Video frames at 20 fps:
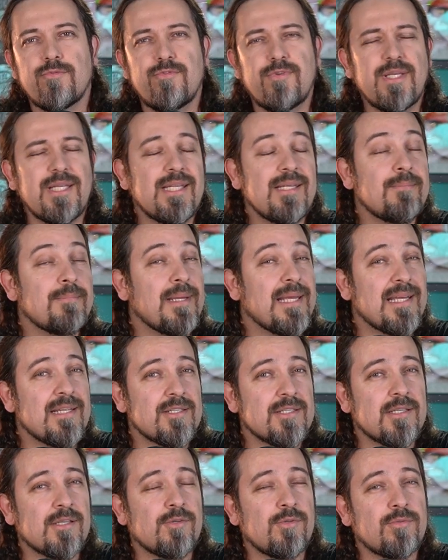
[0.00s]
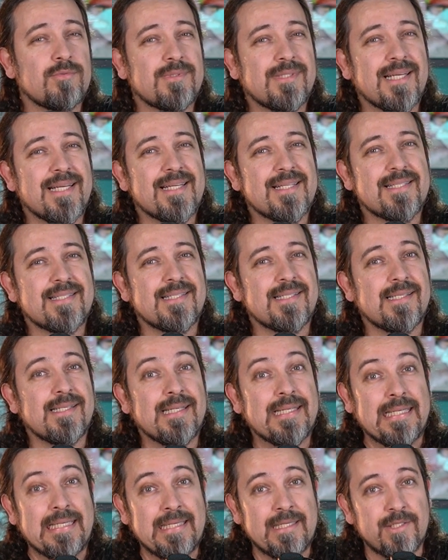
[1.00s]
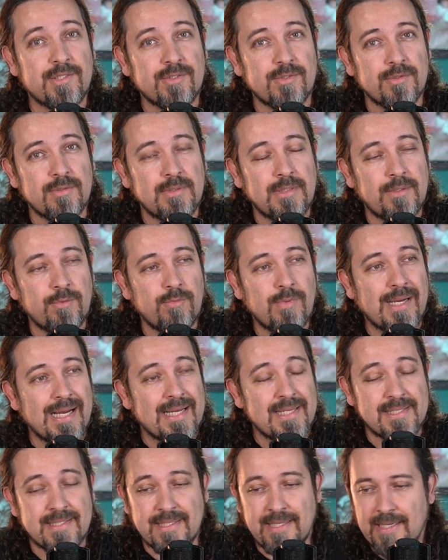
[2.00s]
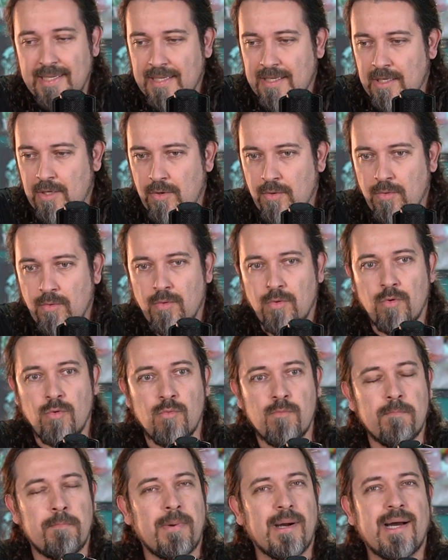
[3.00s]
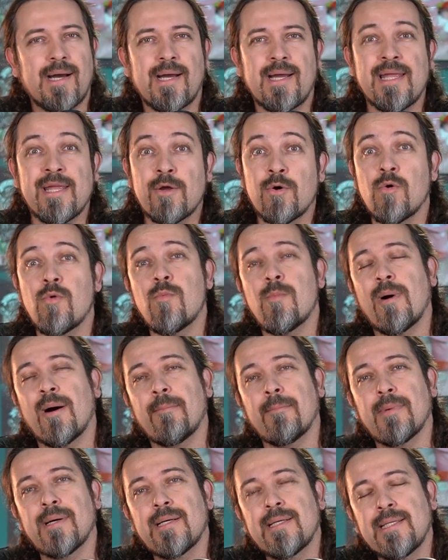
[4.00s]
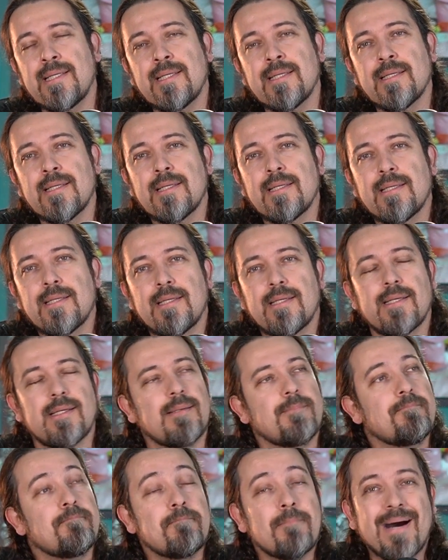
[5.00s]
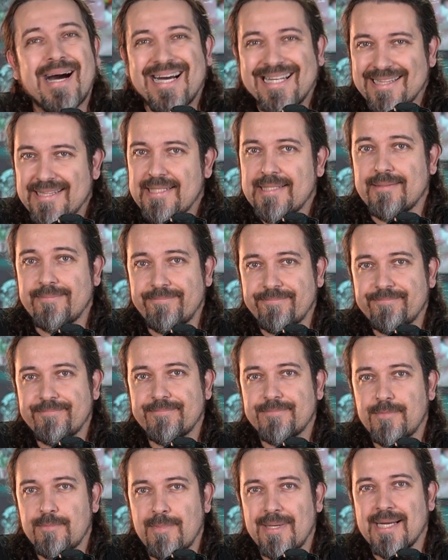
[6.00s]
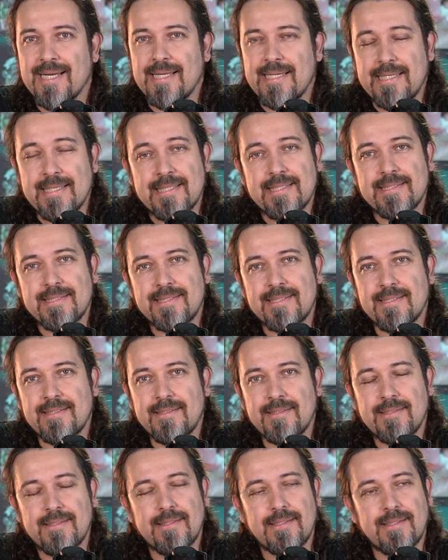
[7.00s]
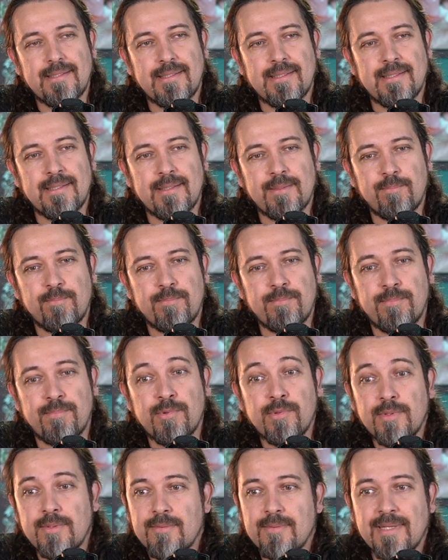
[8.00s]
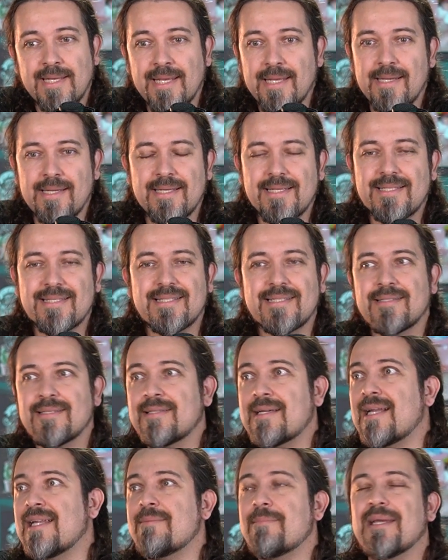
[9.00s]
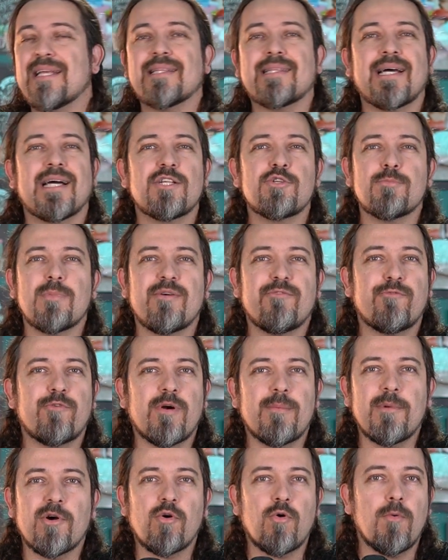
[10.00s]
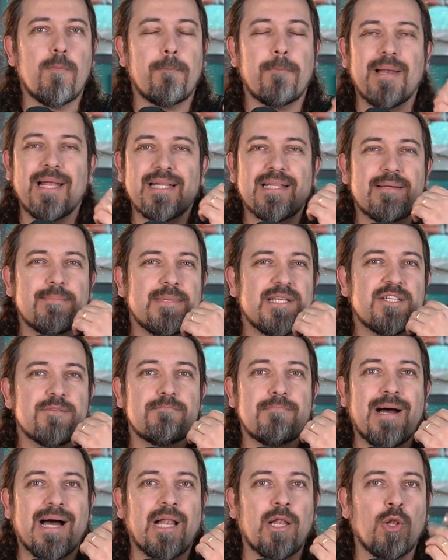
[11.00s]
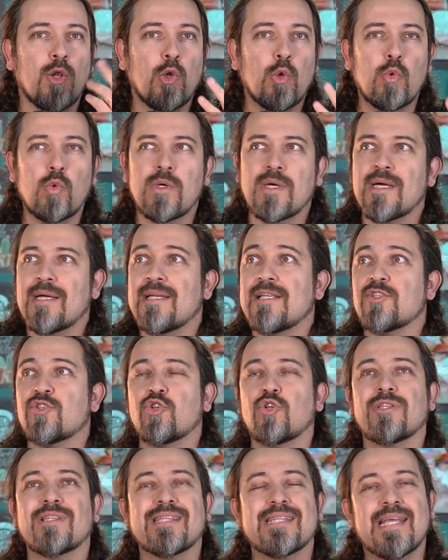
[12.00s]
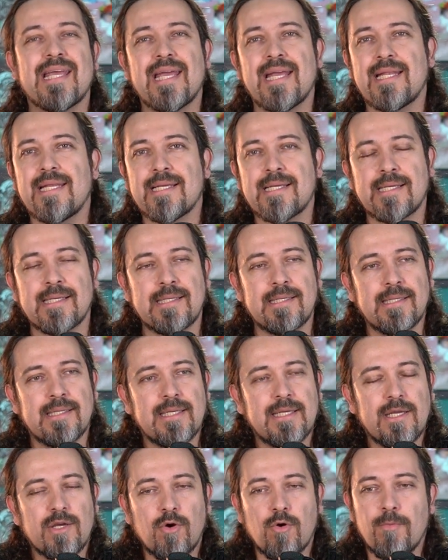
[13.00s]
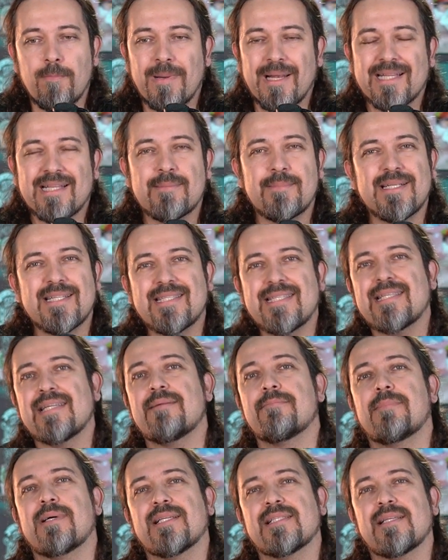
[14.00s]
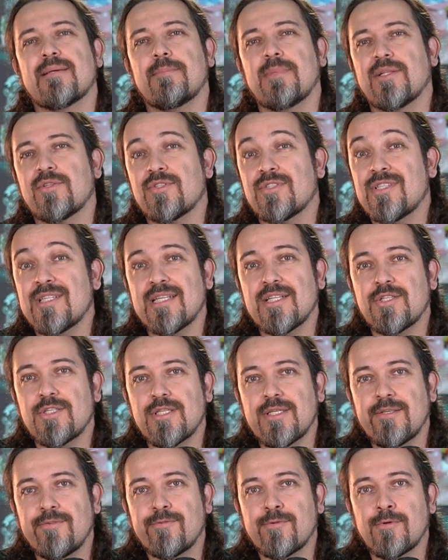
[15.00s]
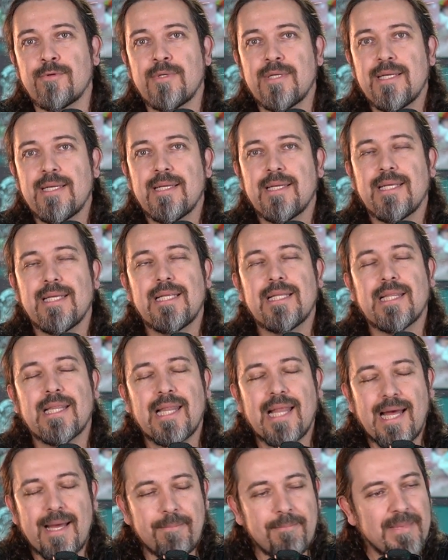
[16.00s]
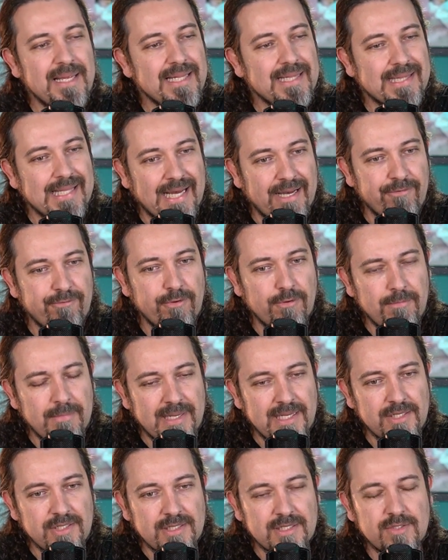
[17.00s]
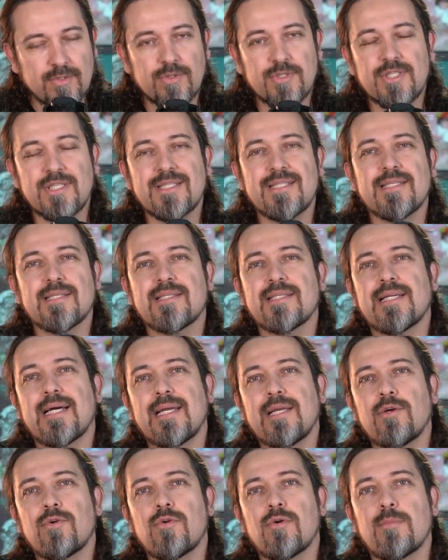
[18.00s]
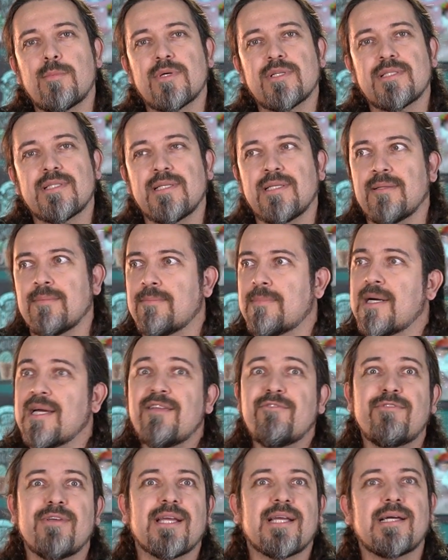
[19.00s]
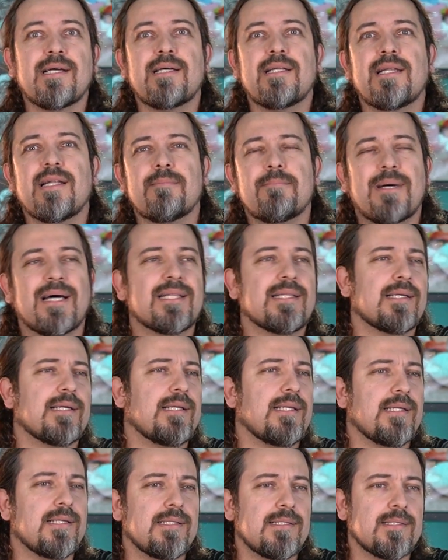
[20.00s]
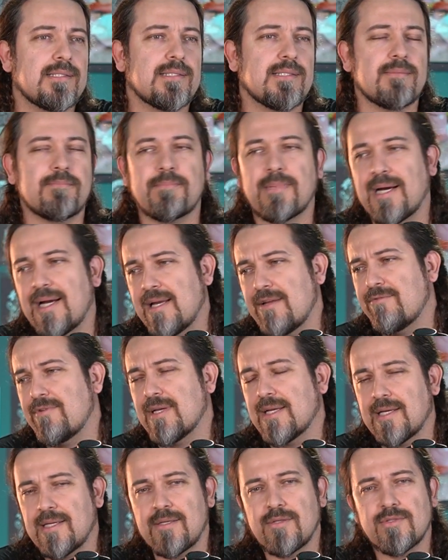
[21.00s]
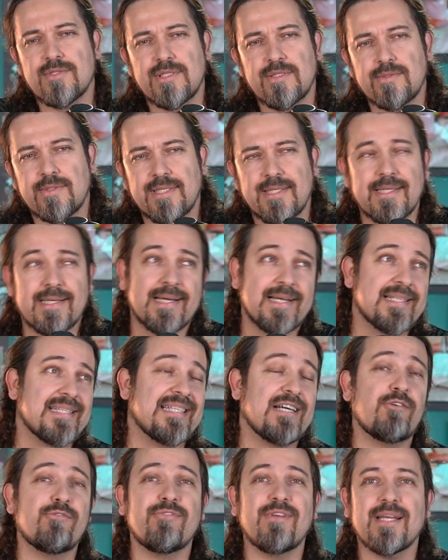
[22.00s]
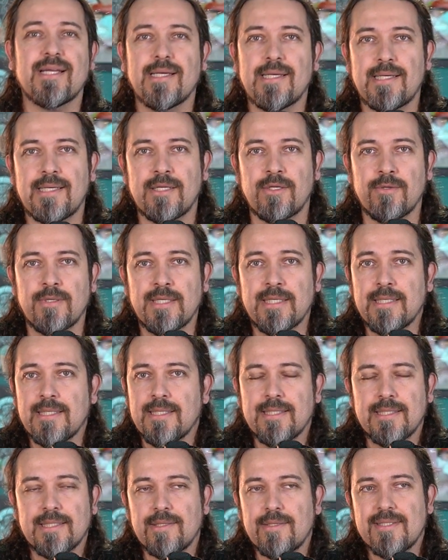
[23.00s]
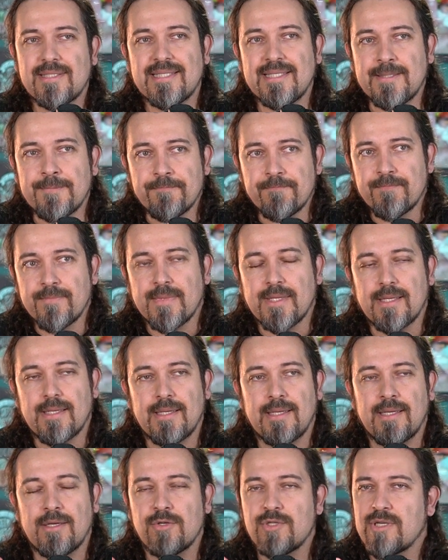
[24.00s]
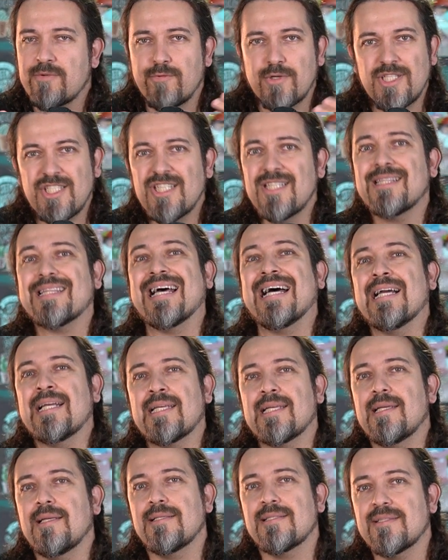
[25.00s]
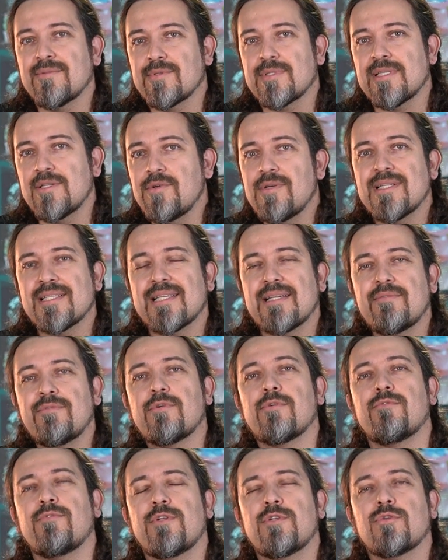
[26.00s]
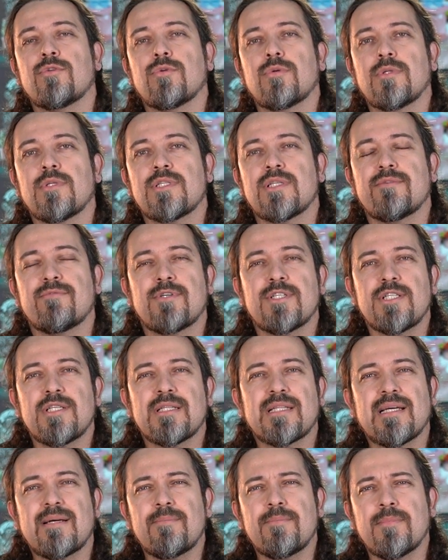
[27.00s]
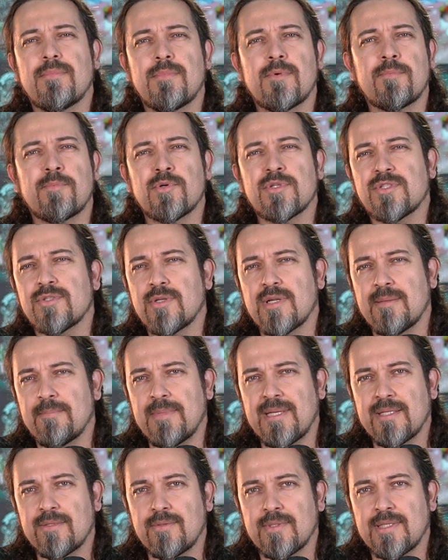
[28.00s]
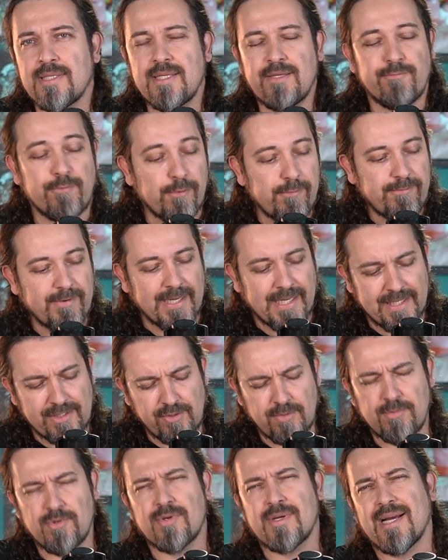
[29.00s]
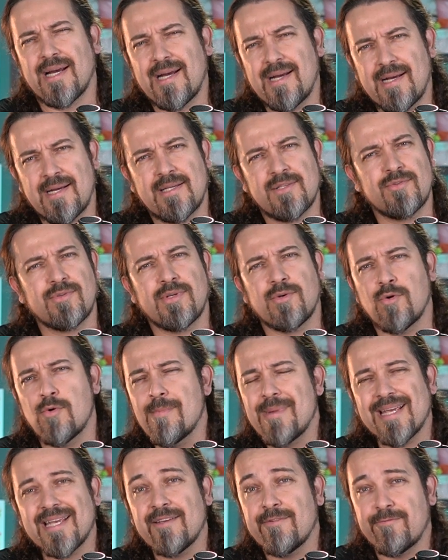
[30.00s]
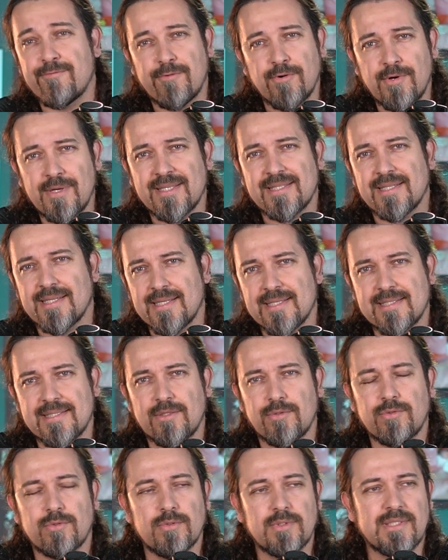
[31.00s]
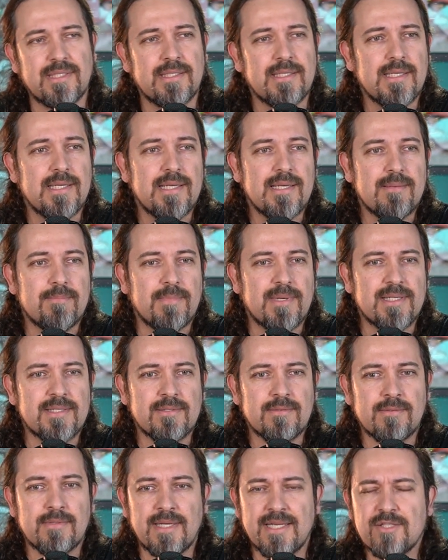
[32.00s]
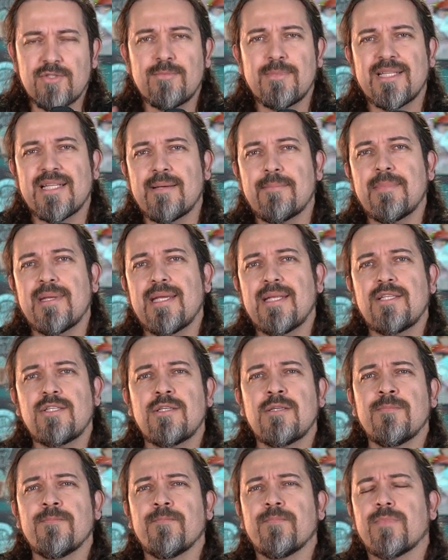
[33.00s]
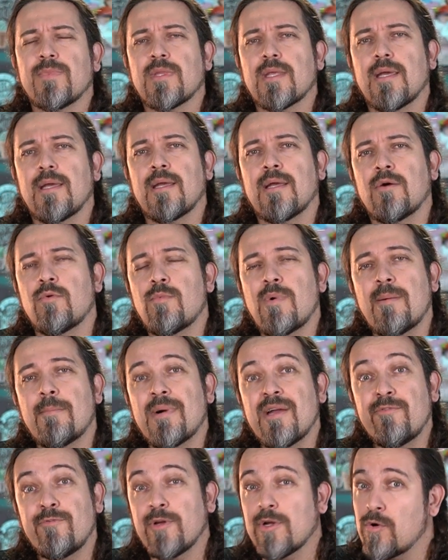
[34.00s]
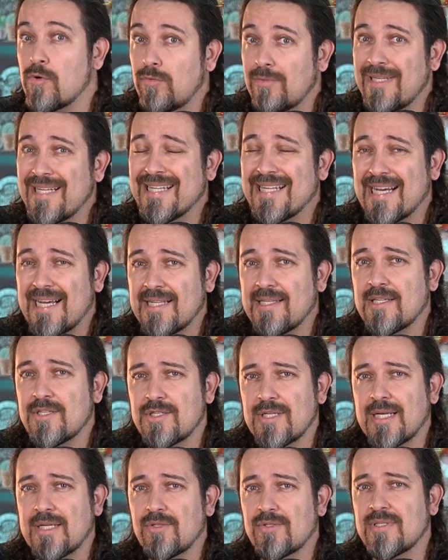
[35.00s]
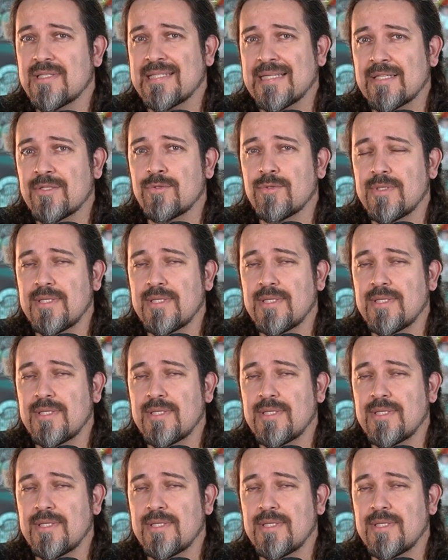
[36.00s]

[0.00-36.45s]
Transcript: Vira e mexe acontece isso. Um casal, ou um pai, ou uma mãe mata uma criança é, por querer alimentar de uma forma completamente maluca, esotérica, completamente sem embasamento científico e lamentavelmente as notícias saem como assim, mãe vegana mata criança, pai vegano não sei o que, casal vegano. Então assim, é, eu já vou adiantar aqui, se você não quiser ver o vídeo todo, eu já vou adiantar meu posicionamento aqui, vou falar sobre o caso, como é que foi essa questão toda, mas resumidamente é, uma mãe foi condenada já nos Estados